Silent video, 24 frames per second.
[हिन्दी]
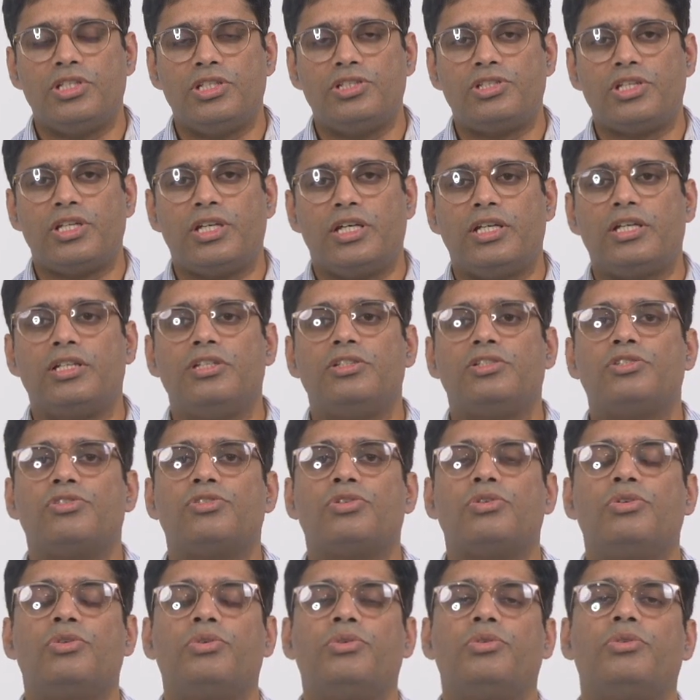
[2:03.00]
चीज़ें हैं
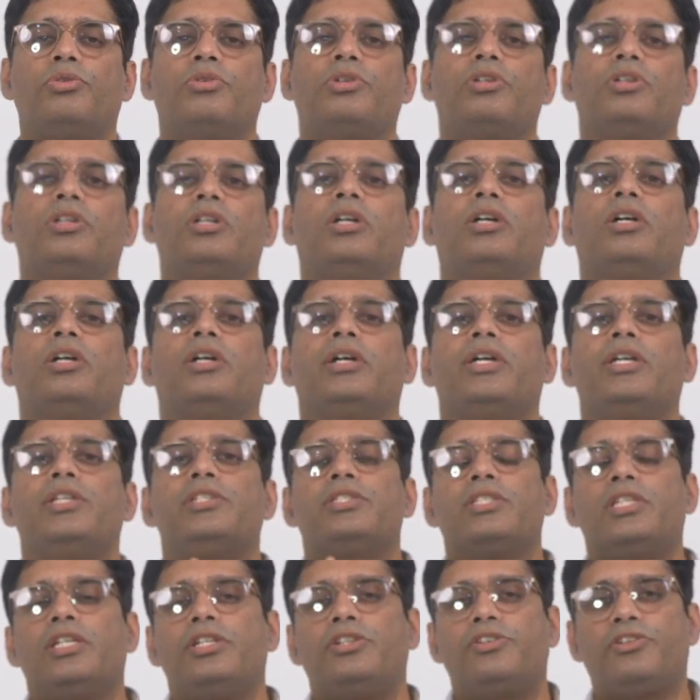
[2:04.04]
जो
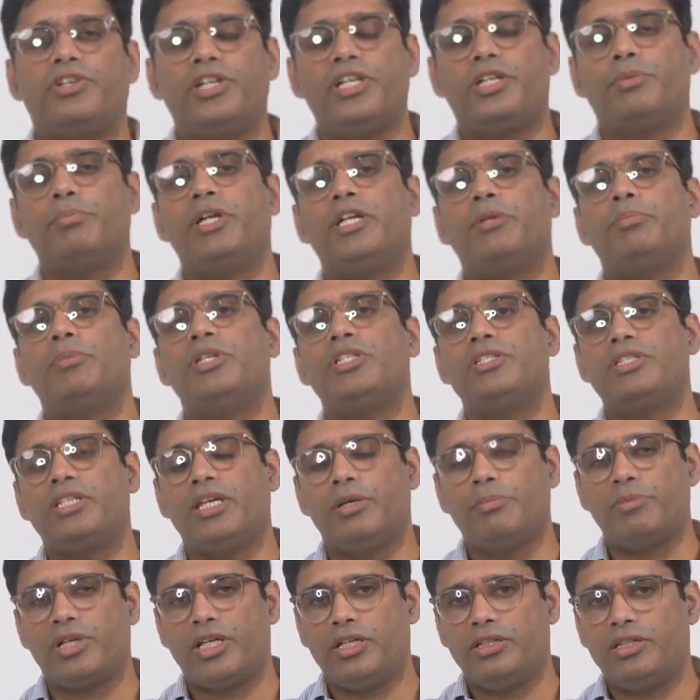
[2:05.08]
इसके ट्रीटमेंट में
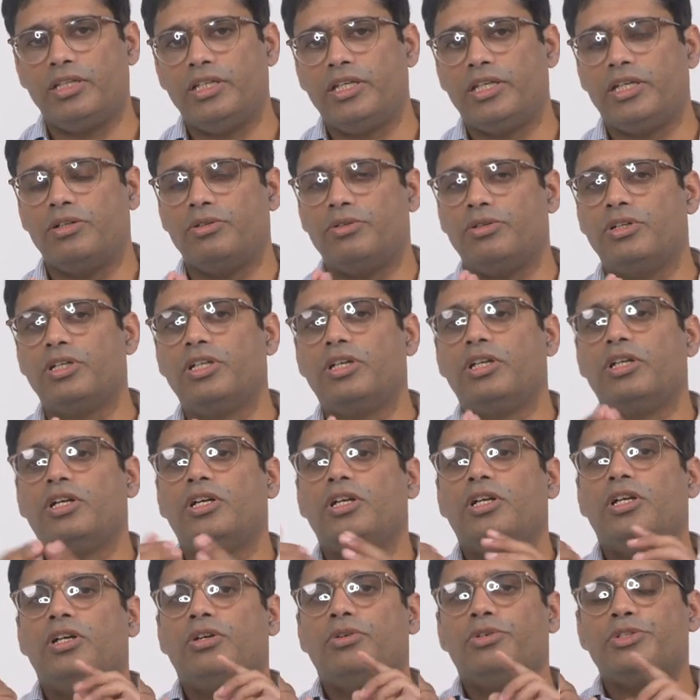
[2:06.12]
सेम रहती है
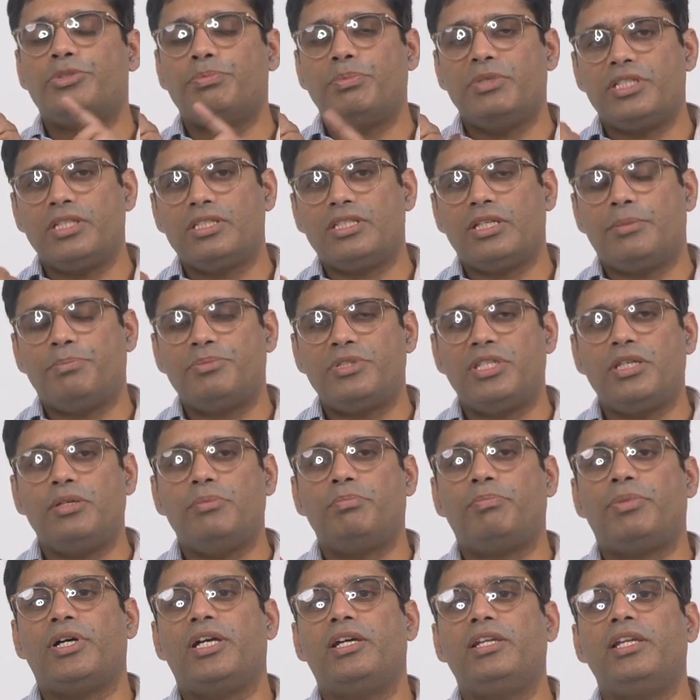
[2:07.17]
उसमें से सबसे
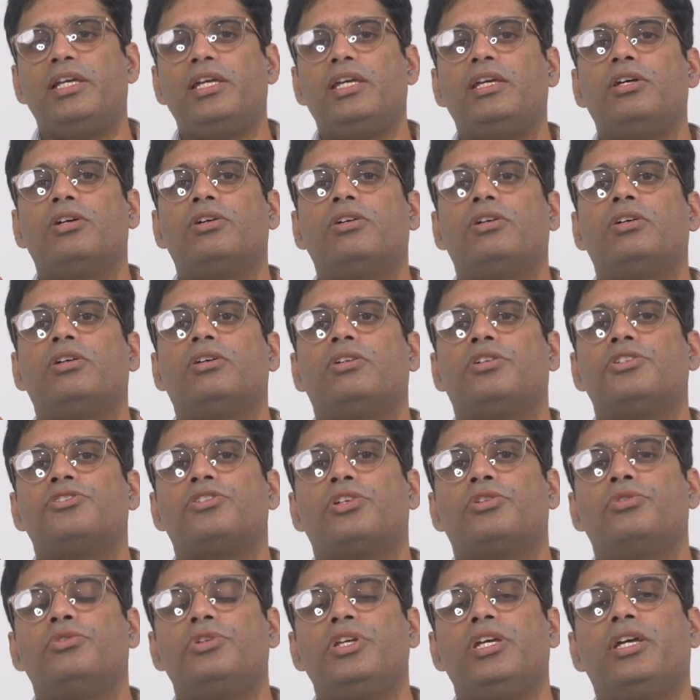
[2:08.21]
पहले और
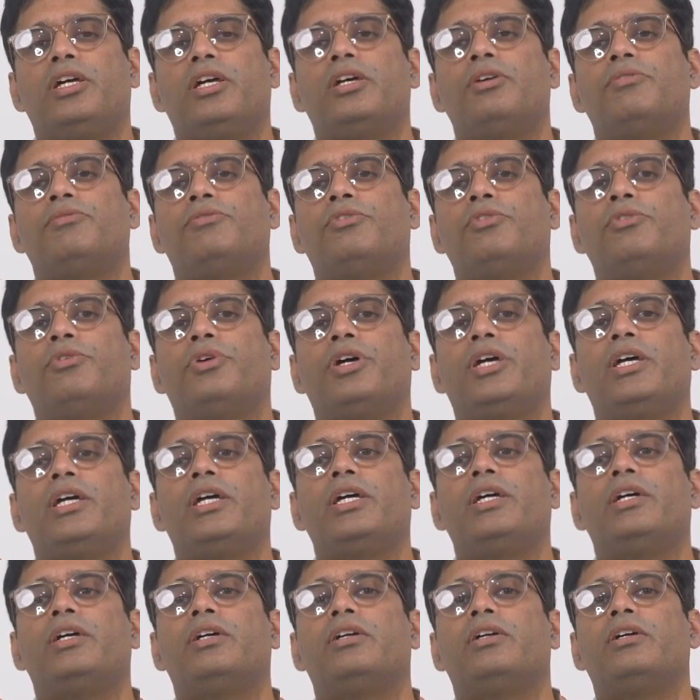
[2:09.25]
ज़रूरी है वो है
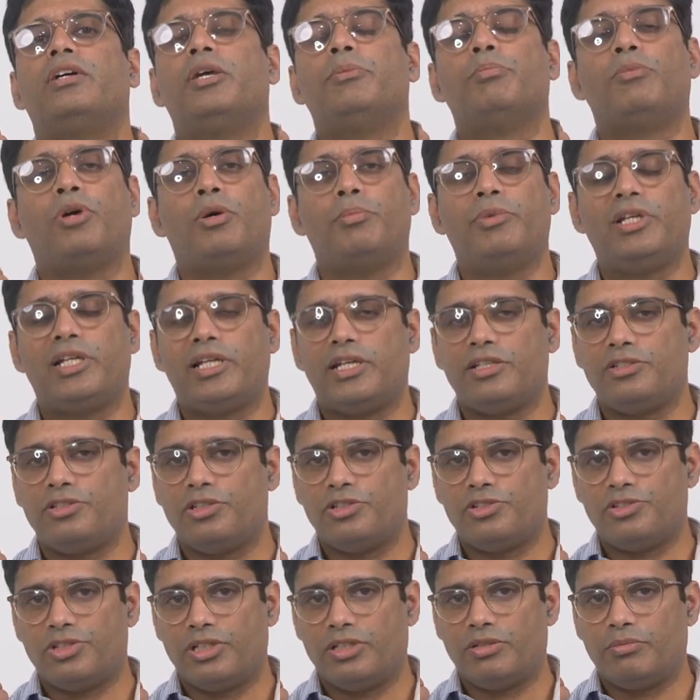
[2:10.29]

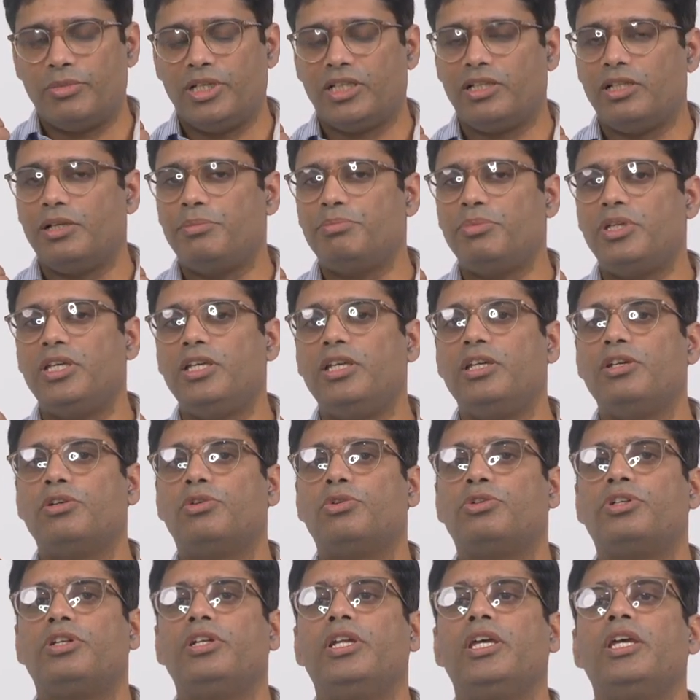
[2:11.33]
इमोबिलाइजेशन मतलब कि
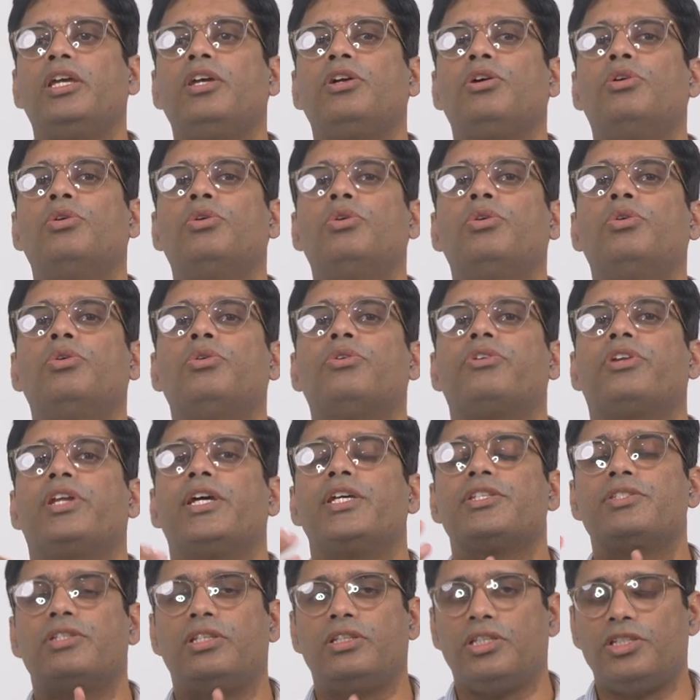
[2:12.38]
घुटने को
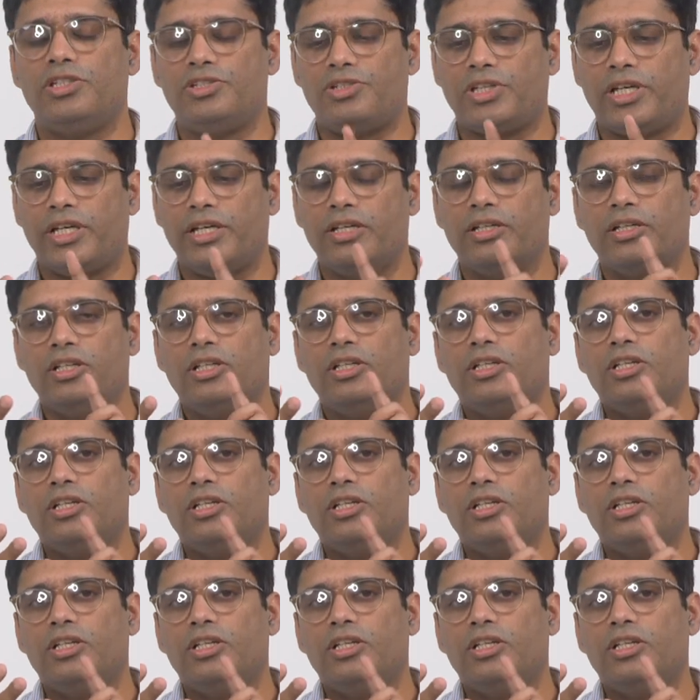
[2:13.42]
रेस्ट दी जाए